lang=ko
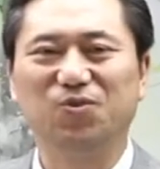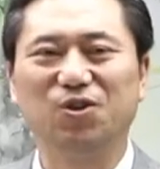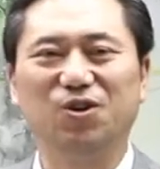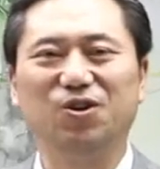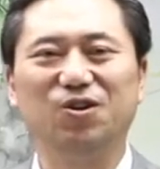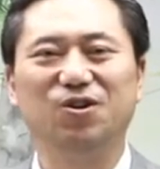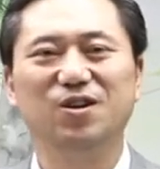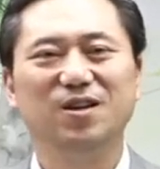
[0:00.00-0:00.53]

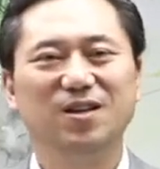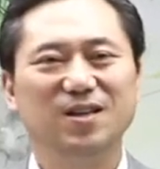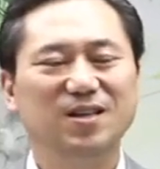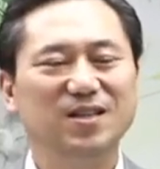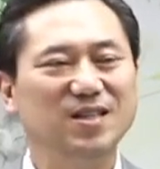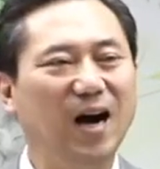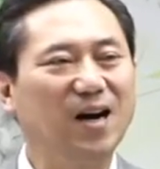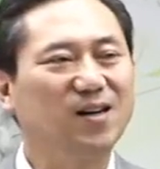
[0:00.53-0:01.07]
더
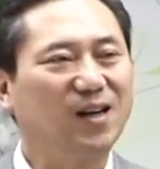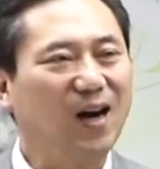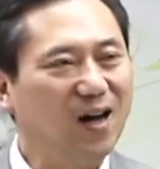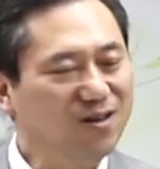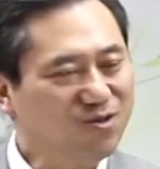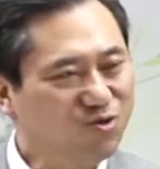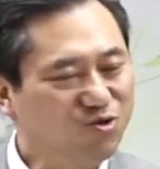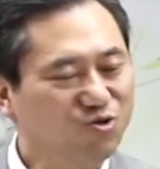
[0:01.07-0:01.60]

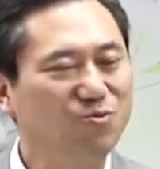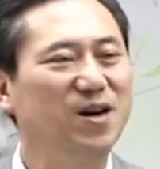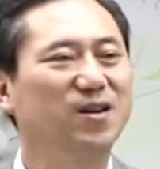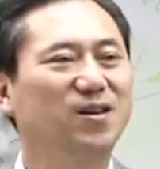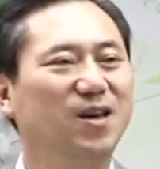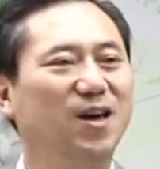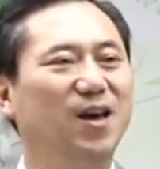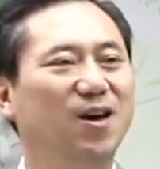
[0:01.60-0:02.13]
약할
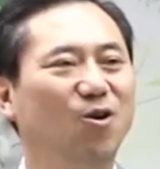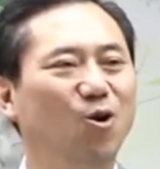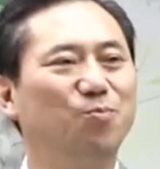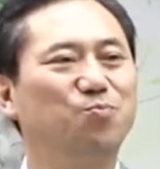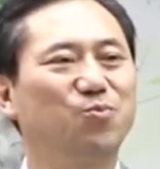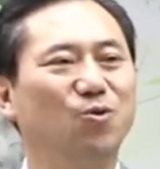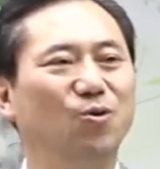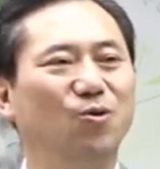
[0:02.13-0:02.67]
수밖에
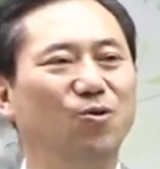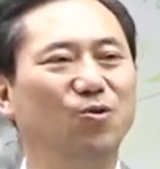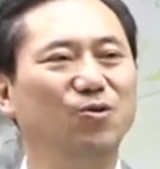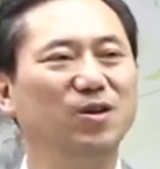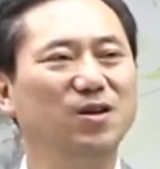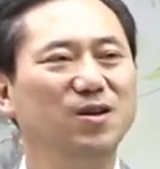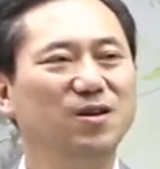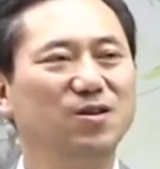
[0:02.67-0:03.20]

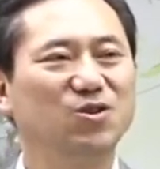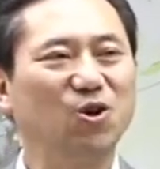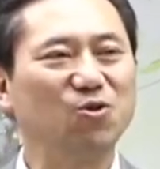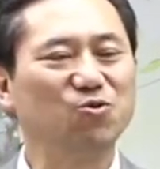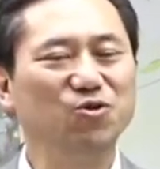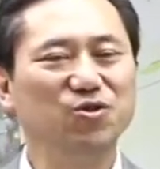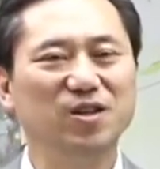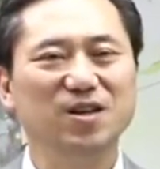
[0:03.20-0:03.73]
없고
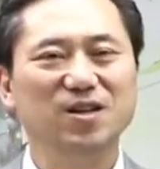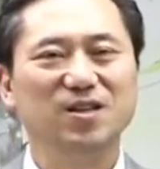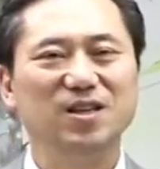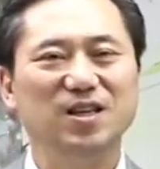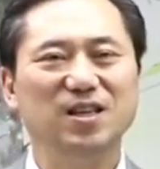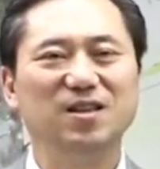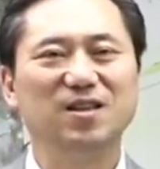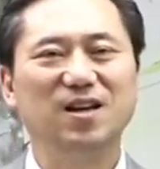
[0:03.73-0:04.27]
결국은
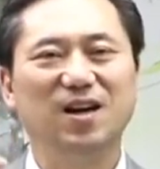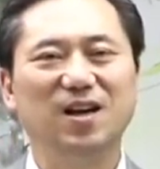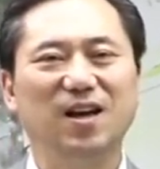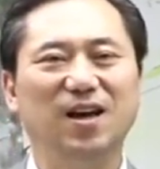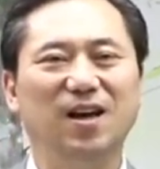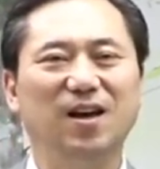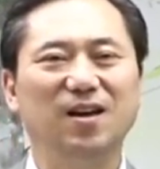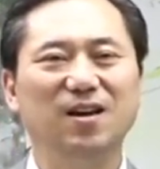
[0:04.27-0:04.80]

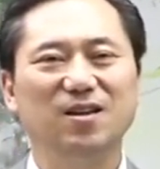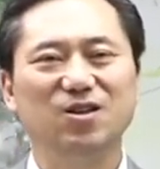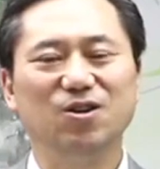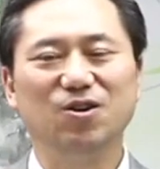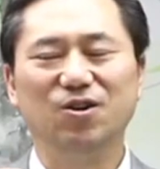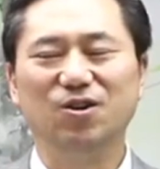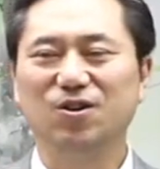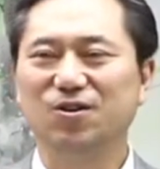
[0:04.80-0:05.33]
인간의
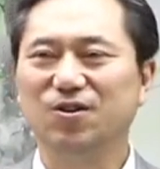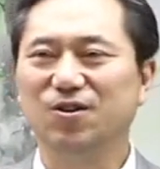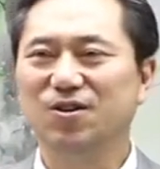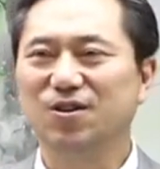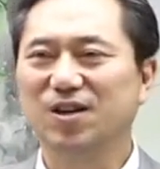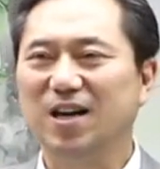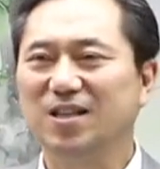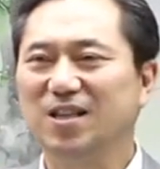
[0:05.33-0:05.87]
여러
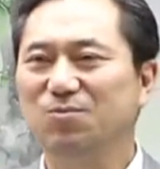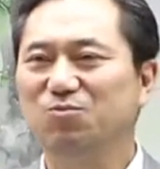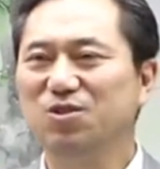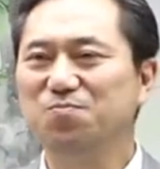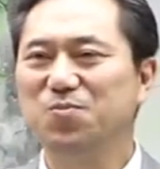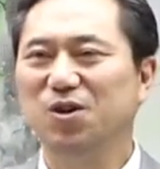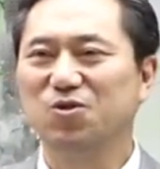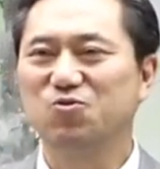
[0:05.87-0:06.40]
가지
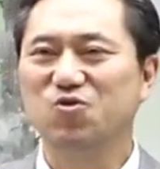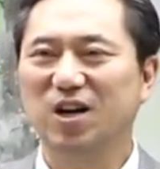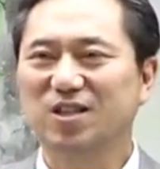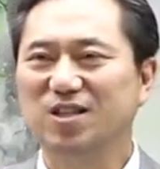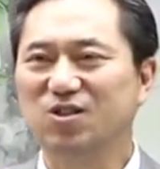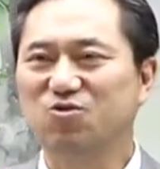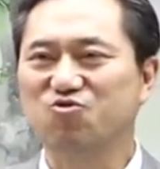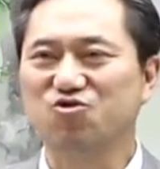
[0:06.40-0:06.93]
문명과
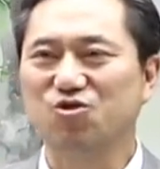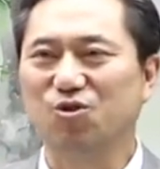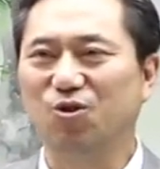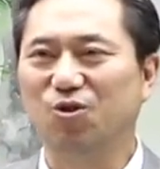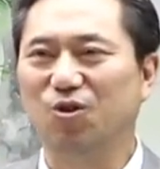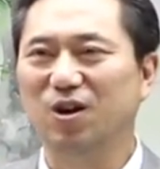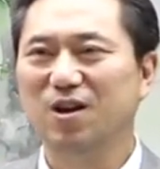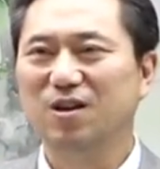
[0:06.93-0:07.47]

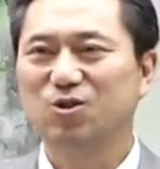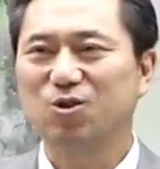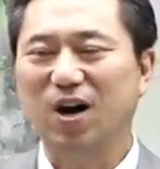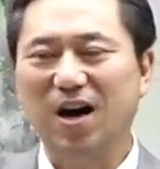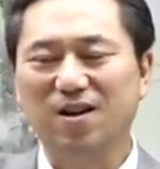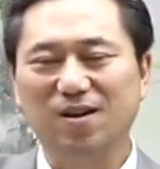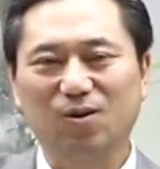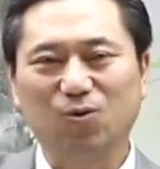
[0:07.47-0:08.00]
기술로 저
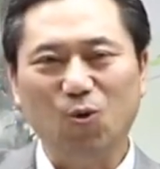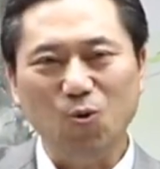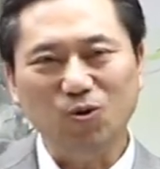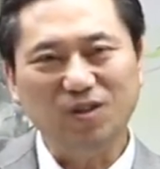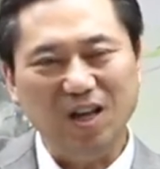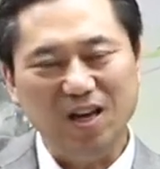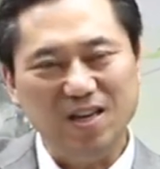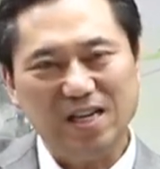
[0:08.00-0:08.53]
하늘
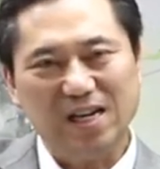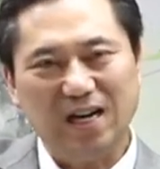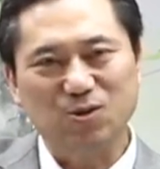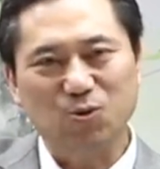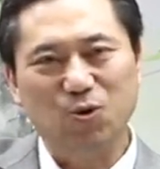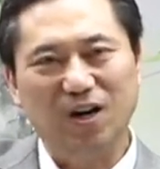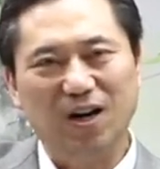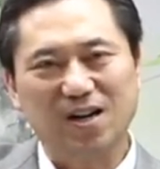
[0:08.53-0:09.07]
꼭대기까지
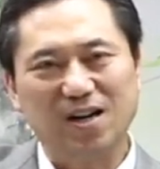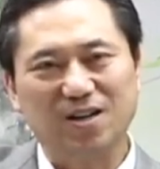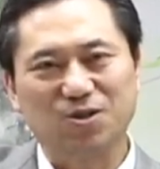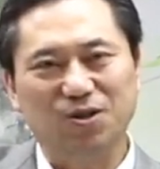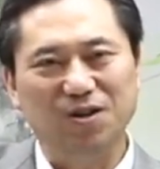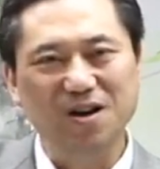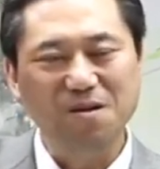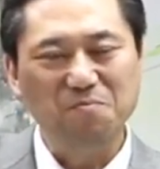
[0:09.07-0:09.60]

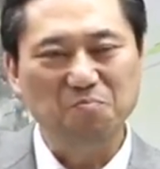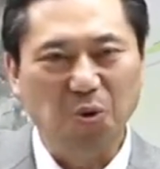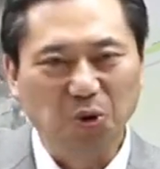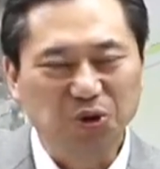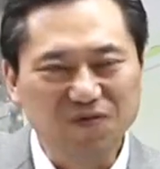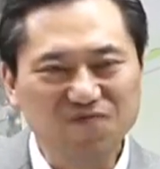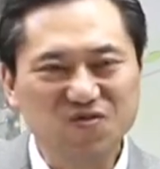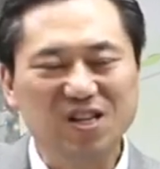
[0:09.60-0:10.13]
올라가서
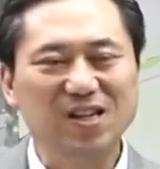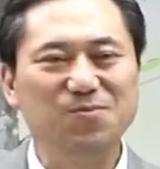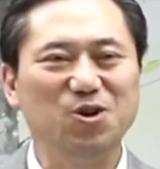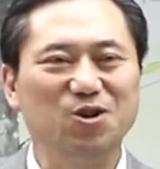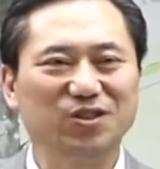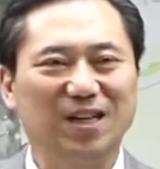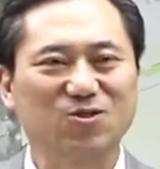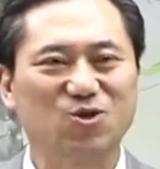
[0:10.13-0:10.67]
모든
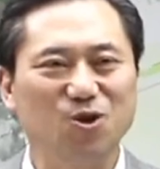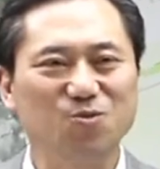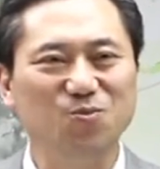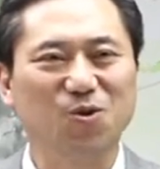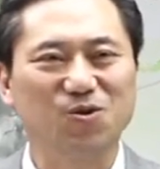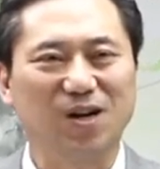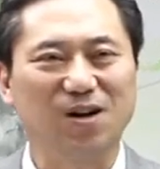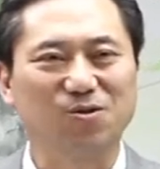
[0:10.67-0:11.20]
질병 다
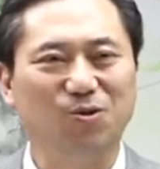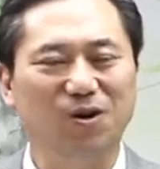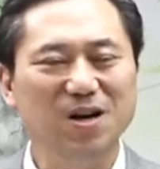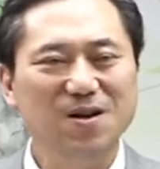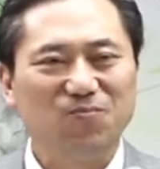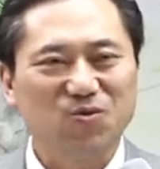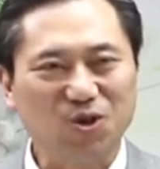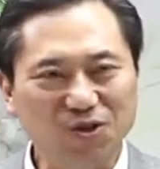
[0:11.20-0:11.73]
정복하고
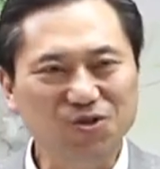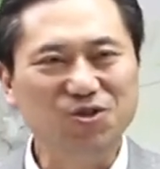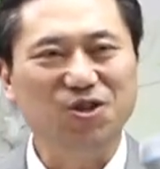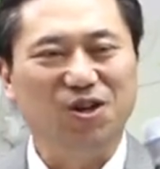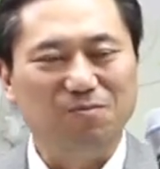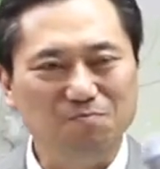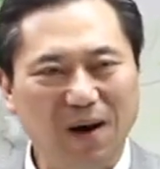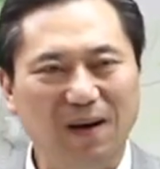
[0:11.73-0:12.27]

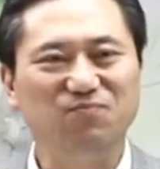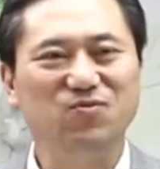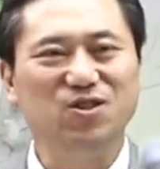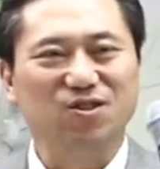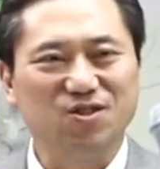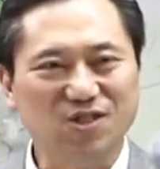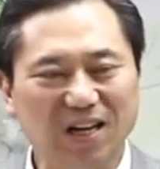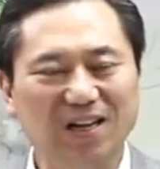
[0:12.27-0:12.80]
천년
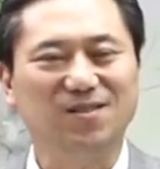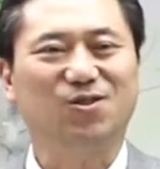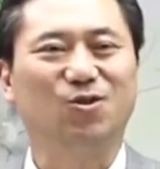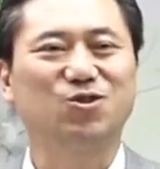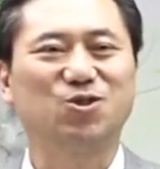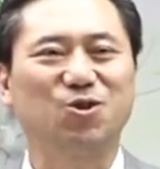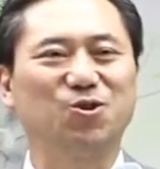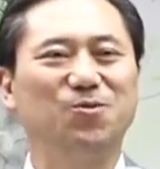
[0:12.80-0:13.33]
만년 살
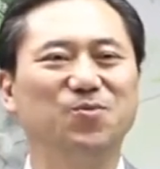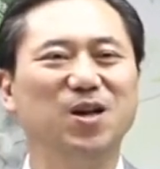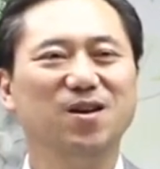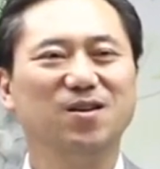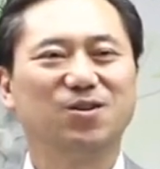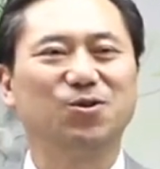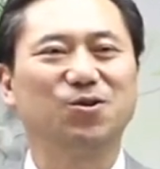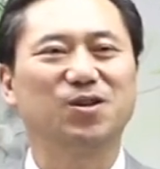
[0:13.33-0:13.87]
것처럼
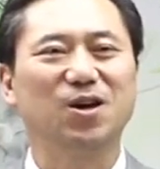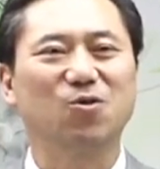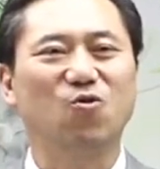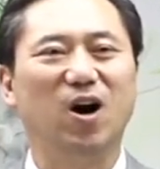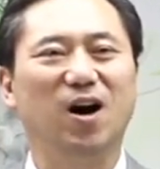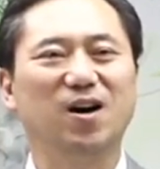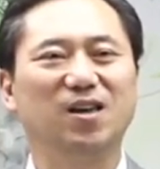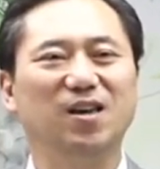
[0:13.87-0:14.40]
그렇게
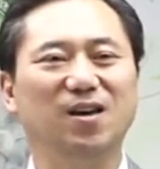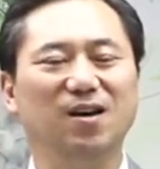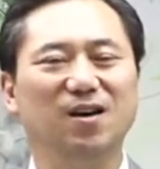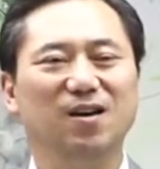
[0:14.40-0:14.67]
과학이